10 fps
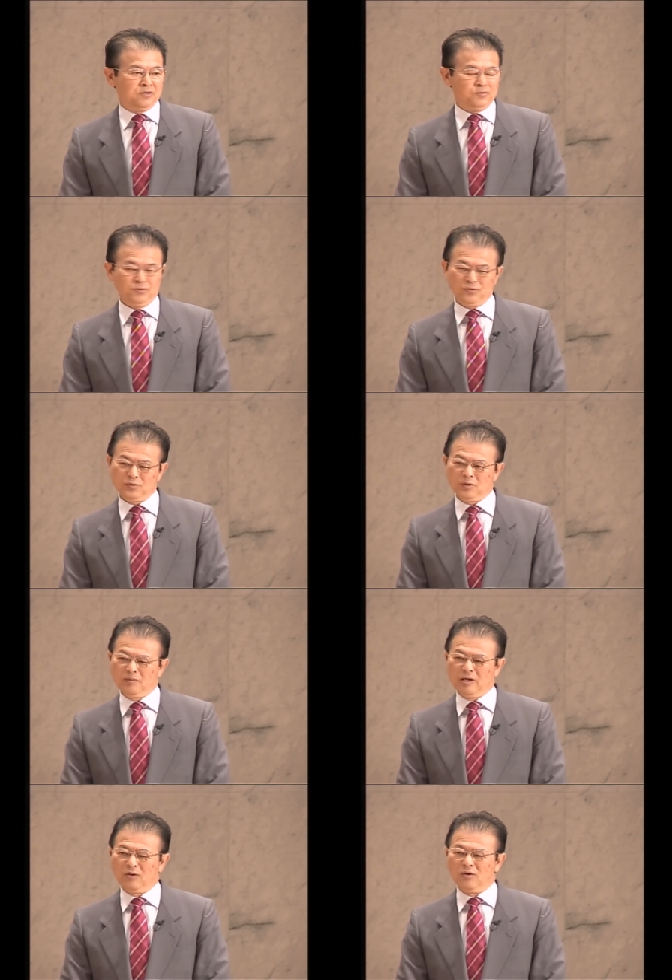この言
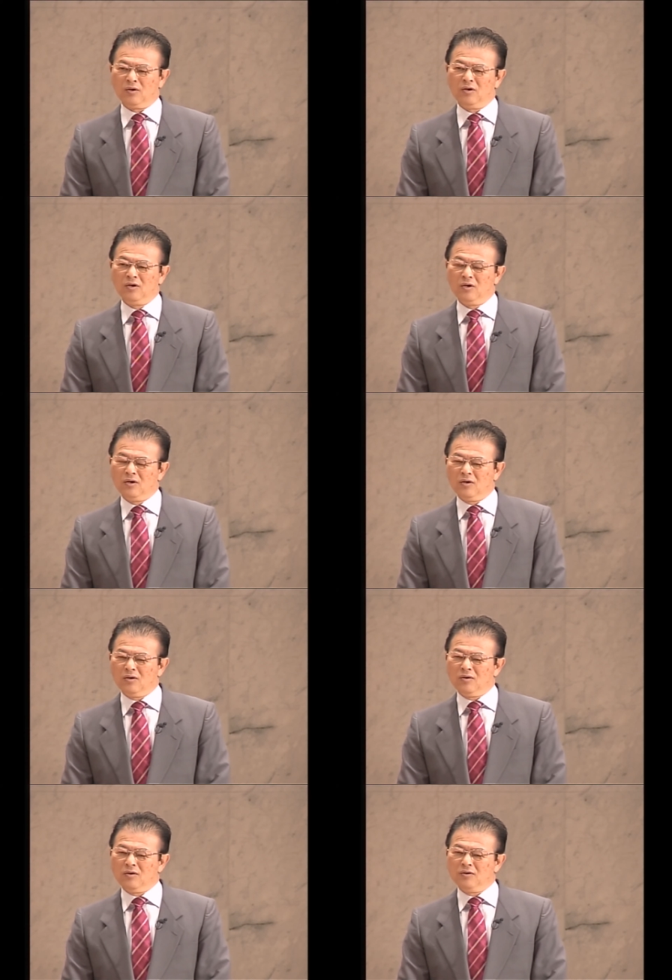葉を
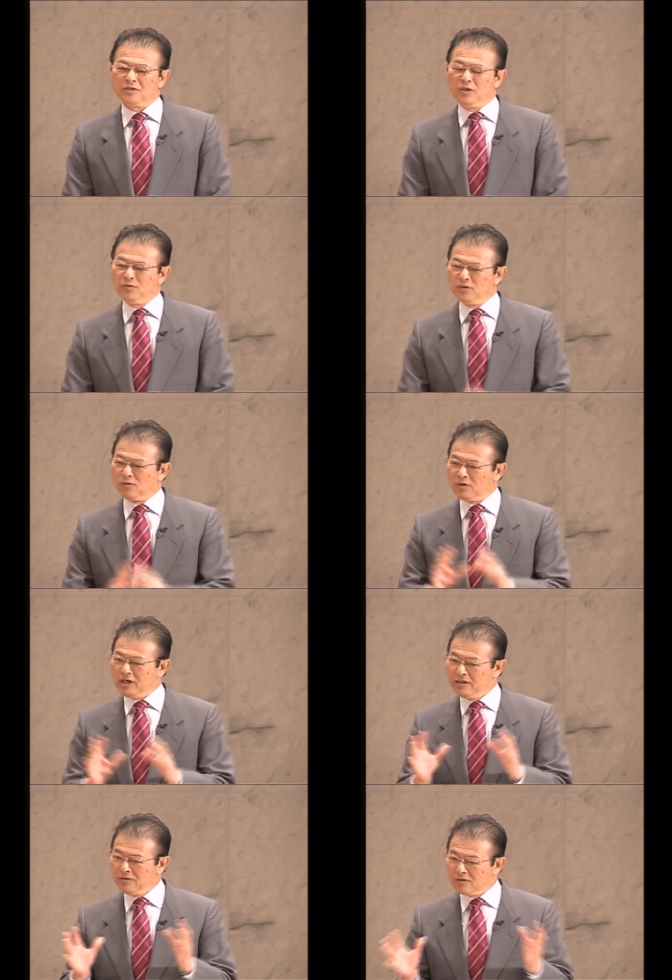日本の
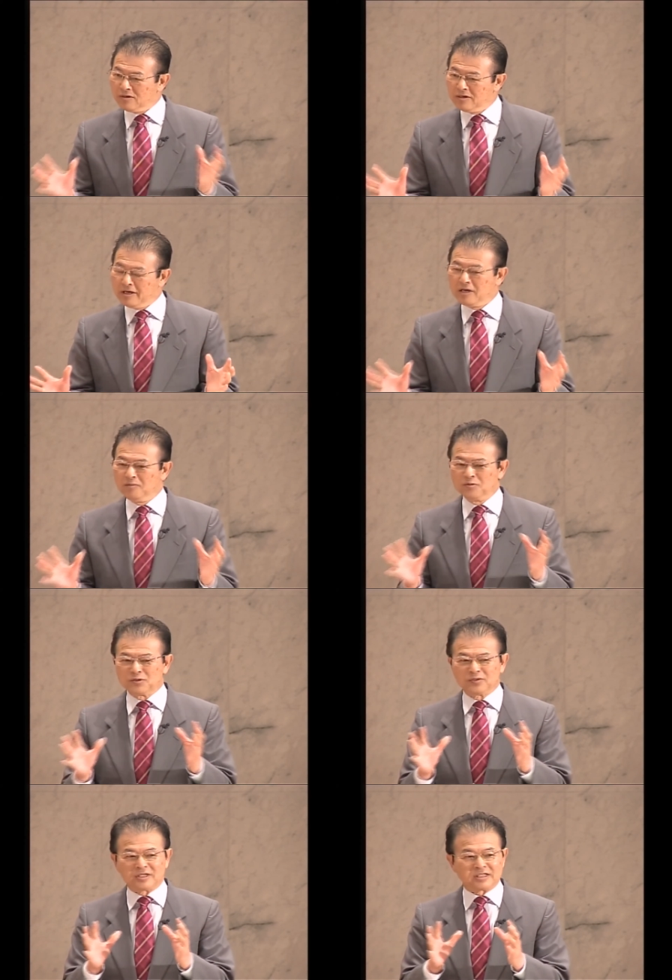他の英語も
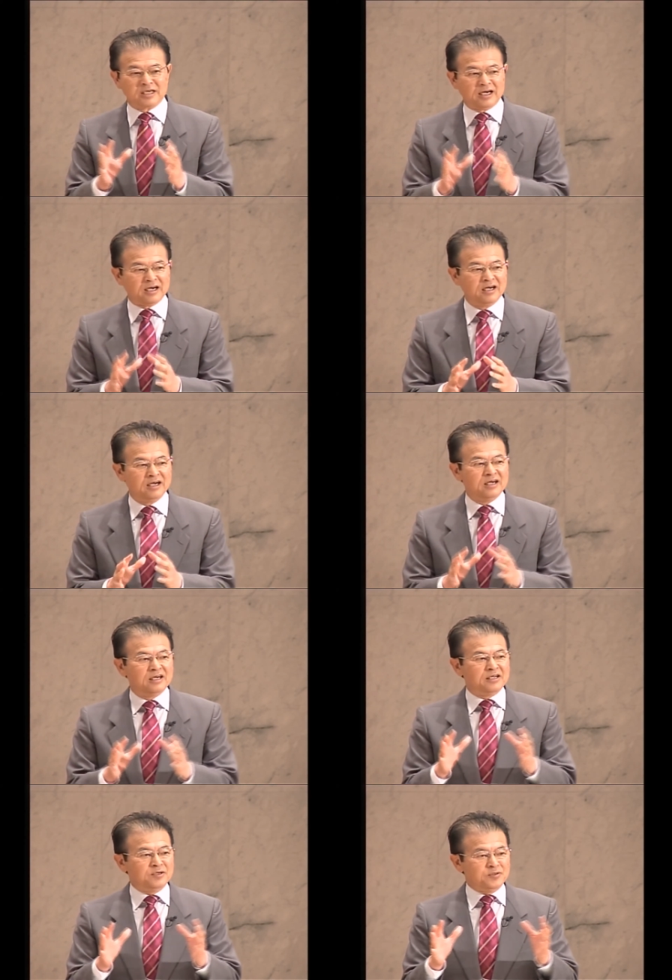そうですが
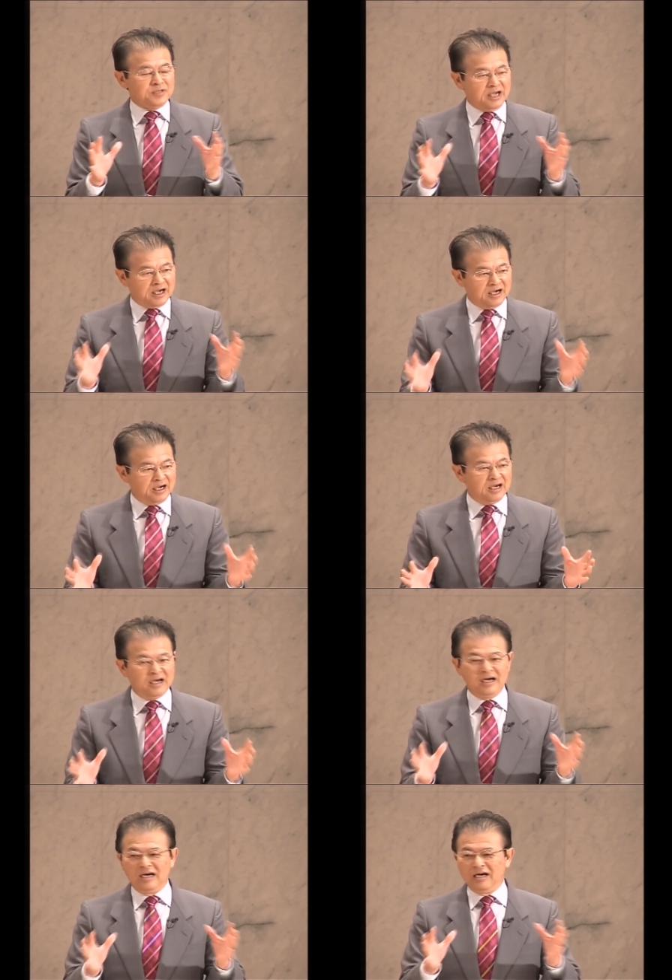いろんな
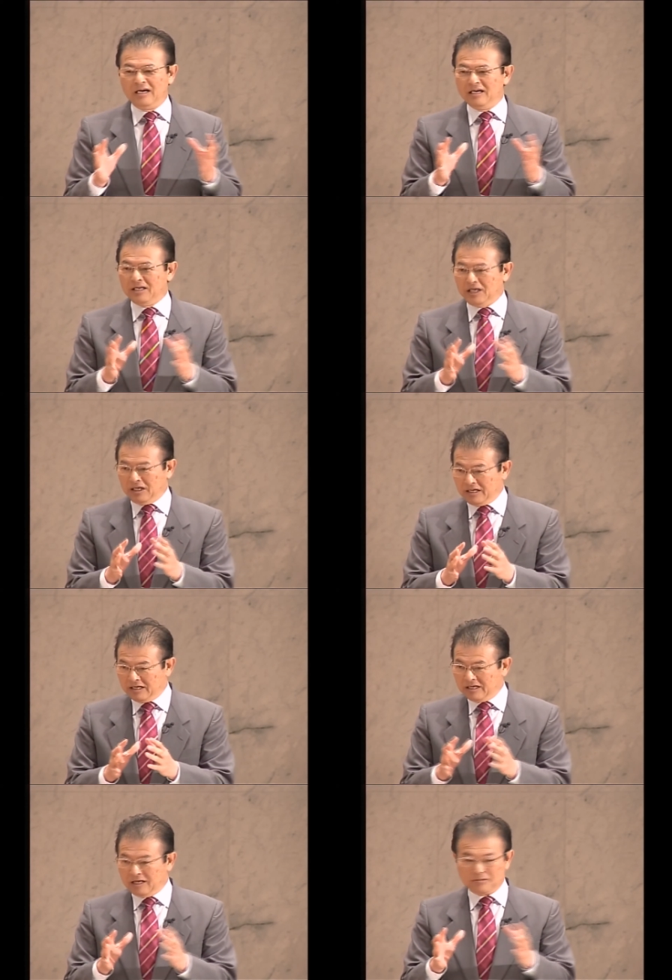
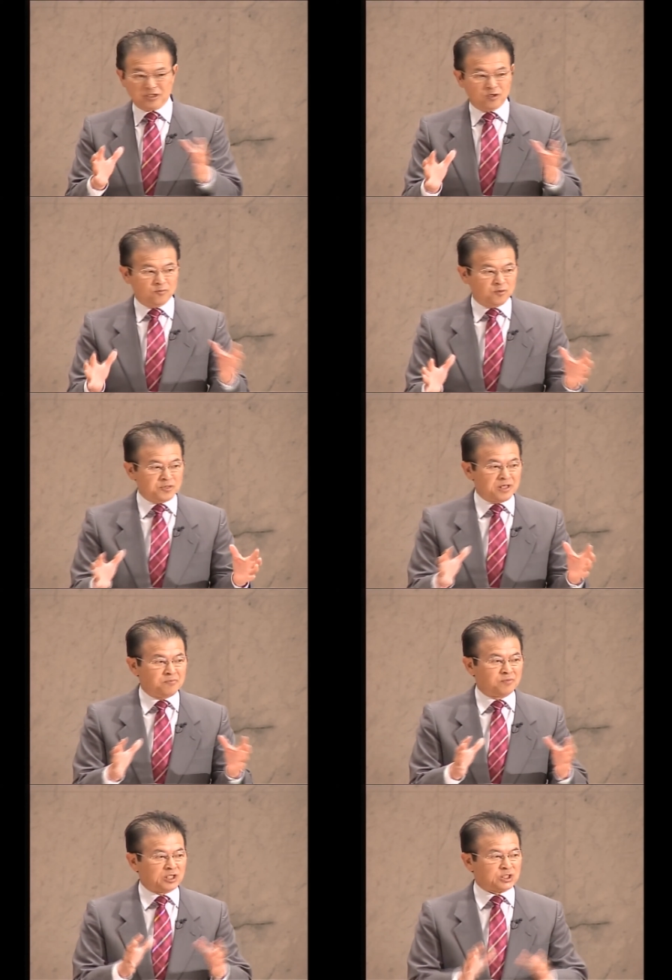ヘブル語も見てみ
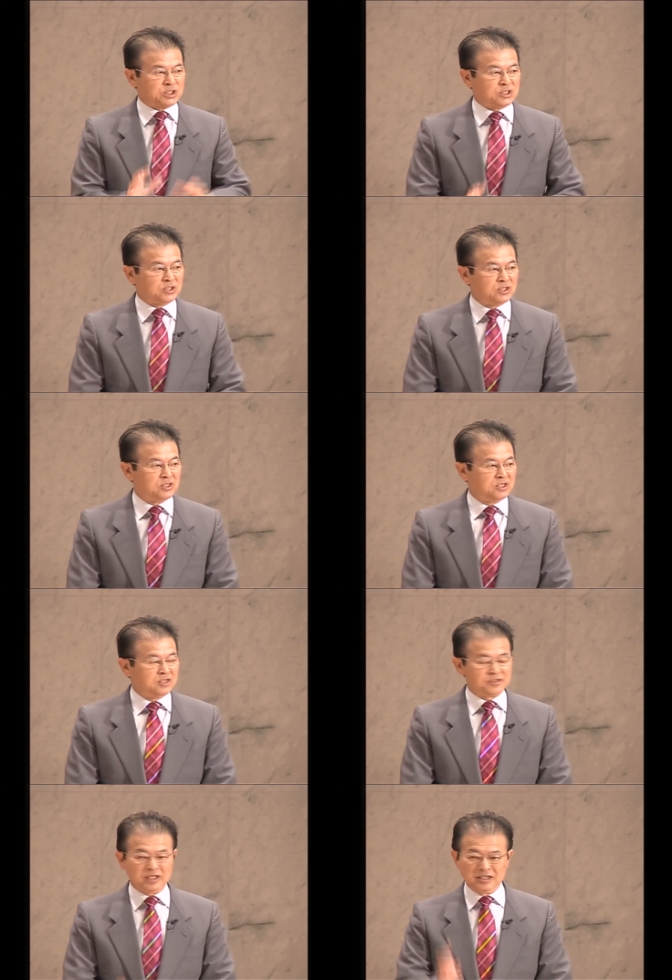ますと
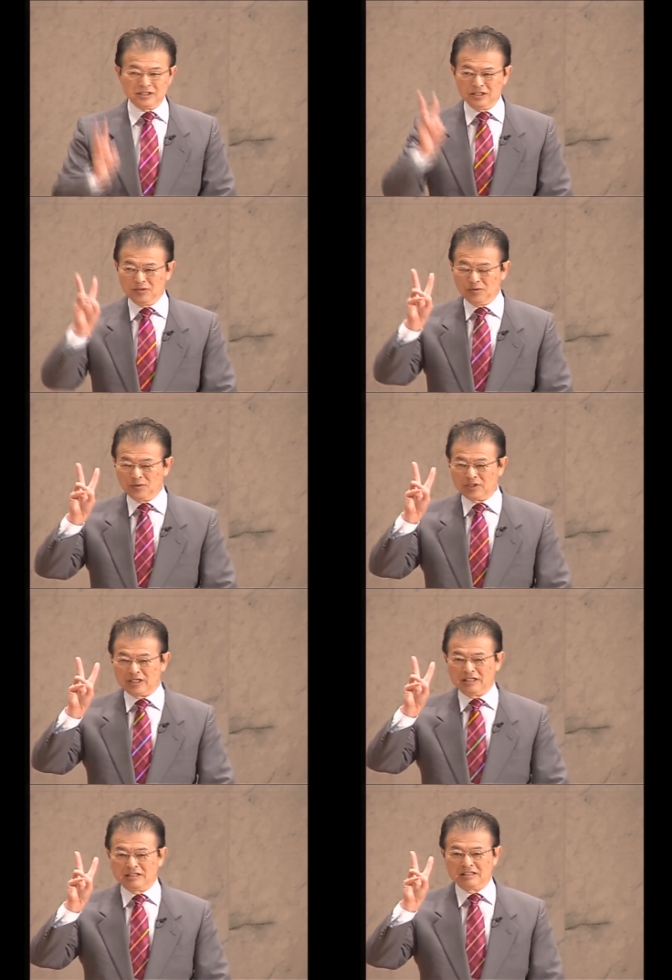2つに大き
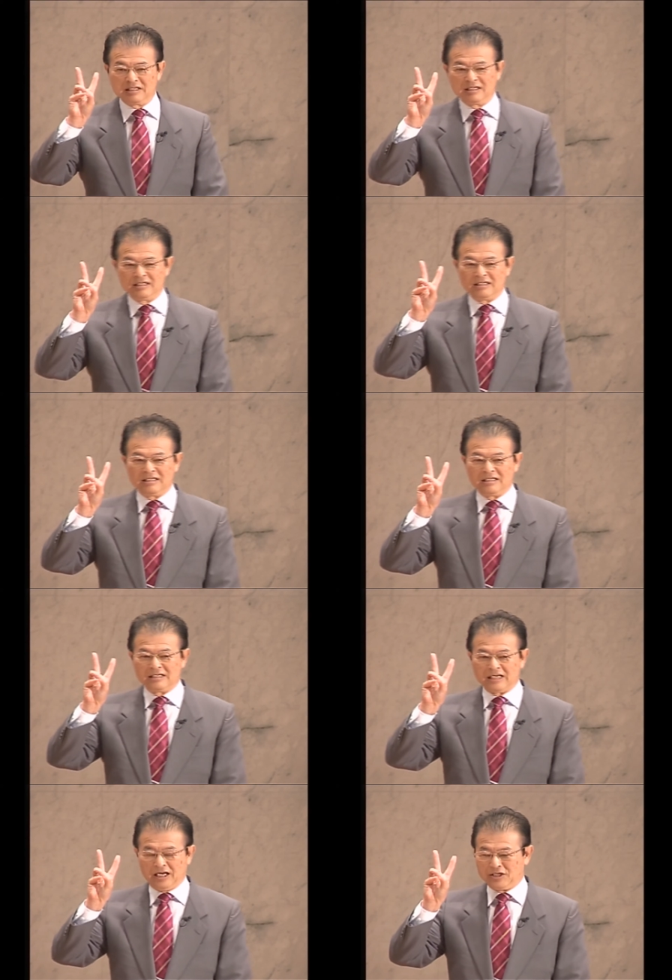く
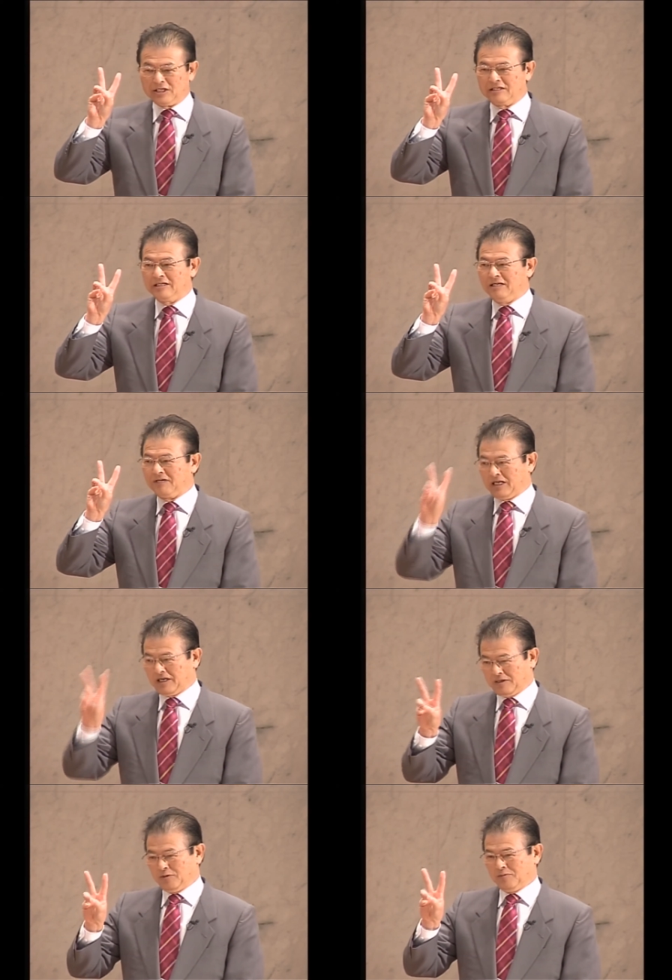解釈が分か
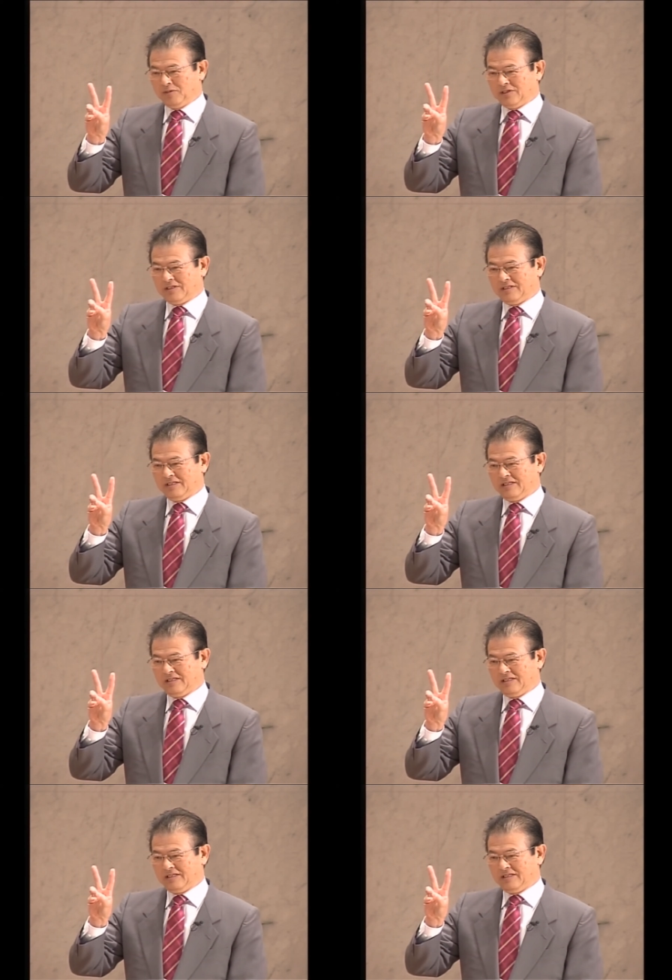れております。